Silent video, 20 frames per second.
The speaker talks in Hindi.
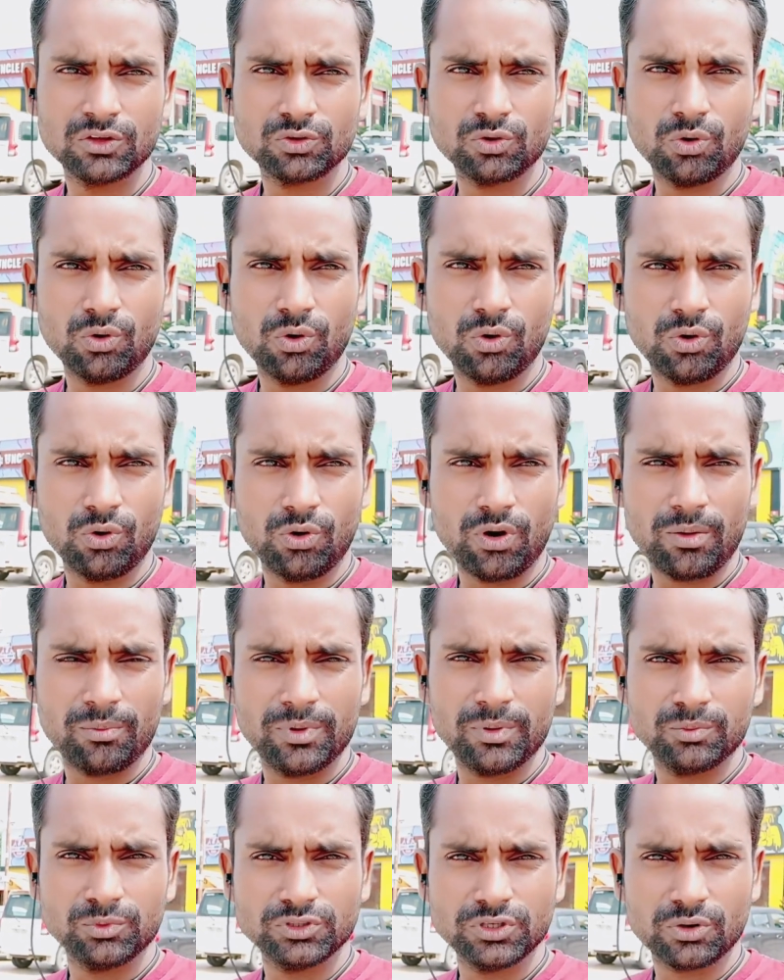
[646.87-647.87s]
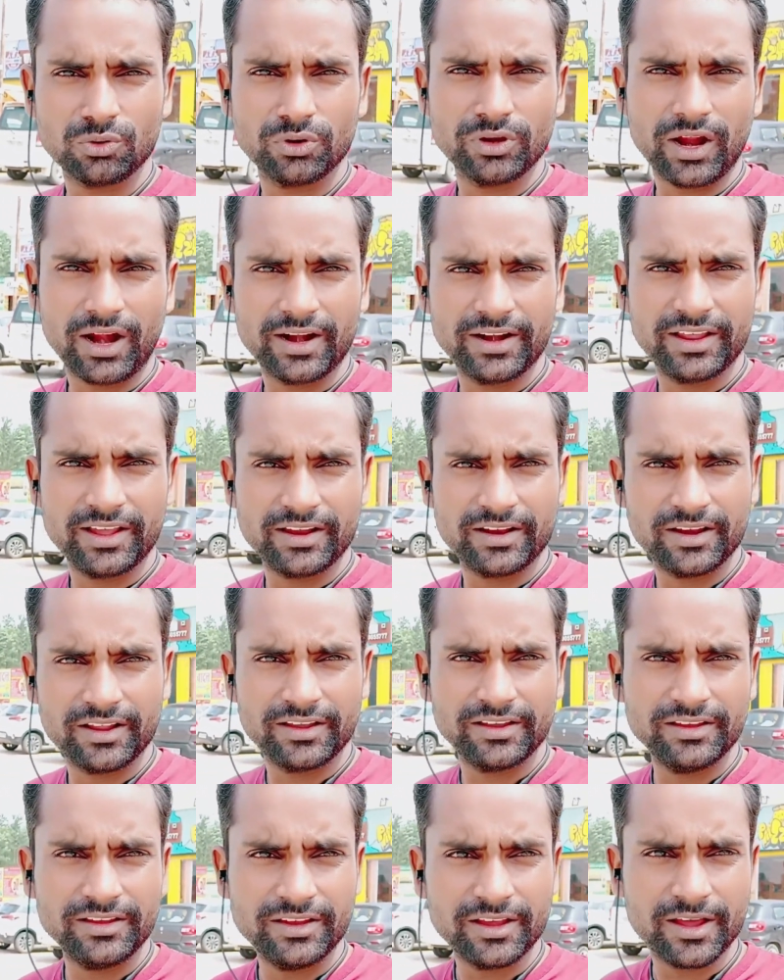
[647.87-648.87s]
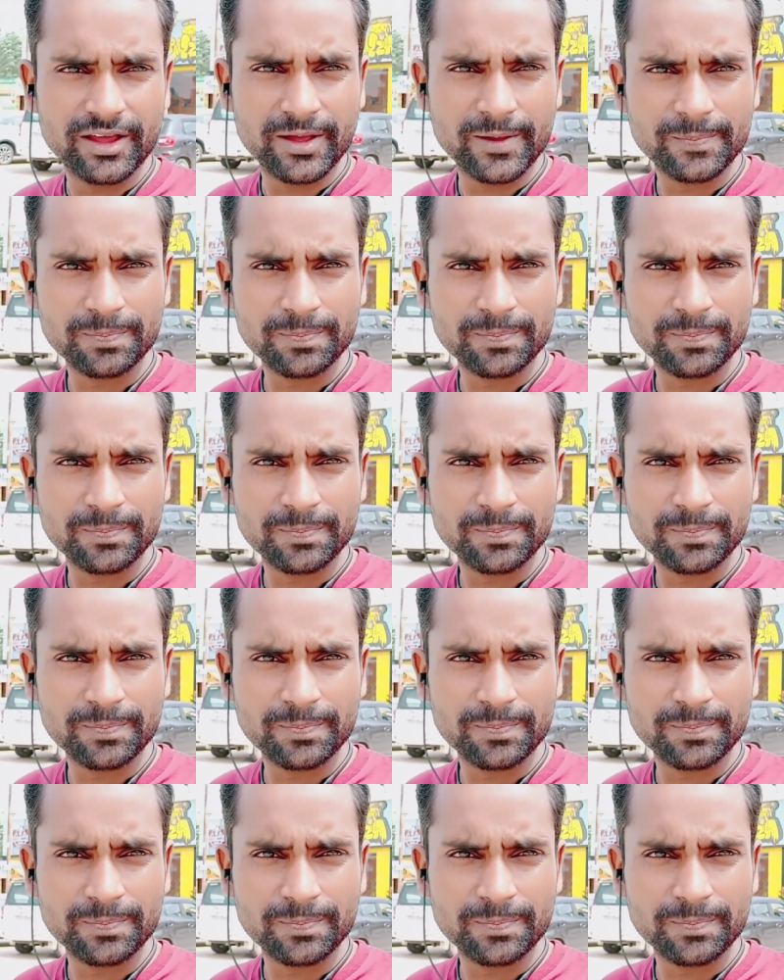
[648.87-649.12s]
तो अभी मुझे कोई आइडिया नहीं है